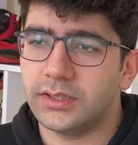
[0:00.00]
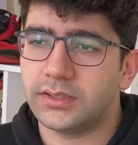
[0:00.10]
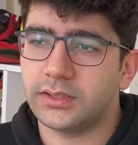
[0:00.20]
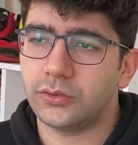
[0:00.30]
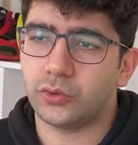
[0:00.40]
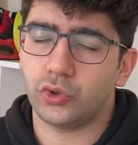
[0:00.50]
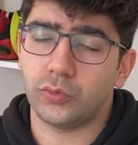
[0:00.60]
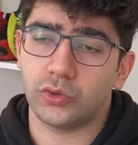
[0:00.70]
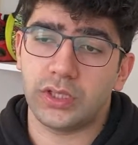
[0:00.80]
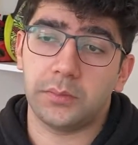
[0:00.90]
Sinüs
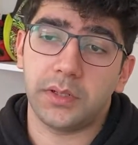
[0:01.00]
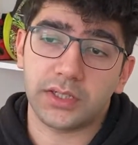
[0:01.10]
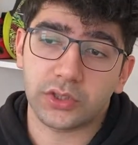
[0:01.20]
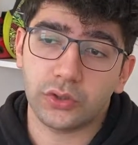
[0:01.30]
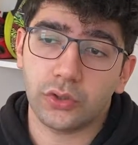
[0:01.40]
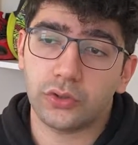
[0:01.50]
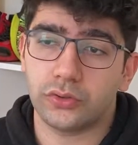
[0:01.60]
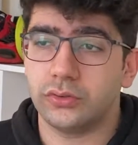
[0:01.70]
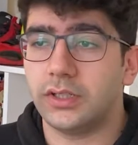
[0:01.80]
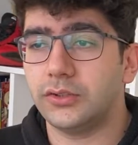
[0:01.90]
düğümünden
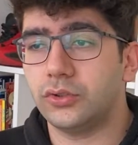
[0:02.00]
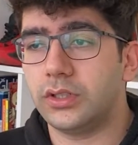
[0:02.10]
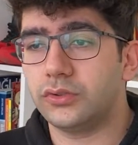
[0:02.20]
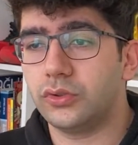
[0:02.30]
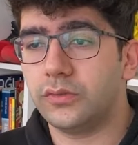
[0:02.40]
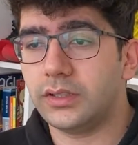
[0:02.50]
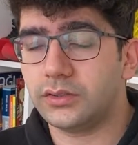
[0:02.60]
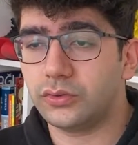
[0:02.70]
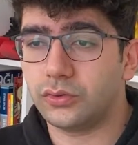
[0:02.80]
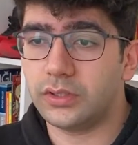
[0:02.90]
başlıyor. Daha sonra
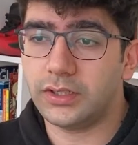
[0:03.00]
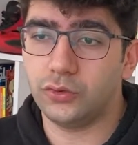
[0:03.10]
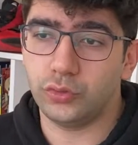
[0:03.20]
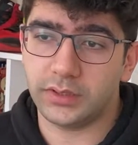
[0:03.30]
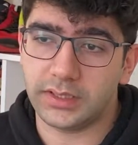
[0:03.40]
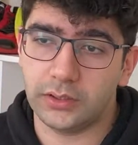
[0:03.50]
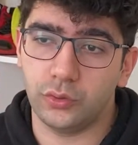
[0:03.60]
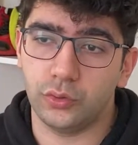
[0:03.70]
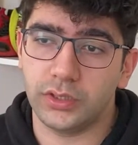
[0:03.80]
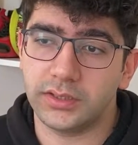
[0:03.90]
atrioventriküler düğüme
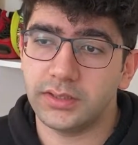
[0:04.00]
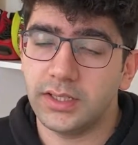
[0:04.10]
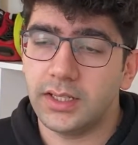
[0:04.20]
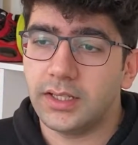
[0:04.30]
geliyor uyarı.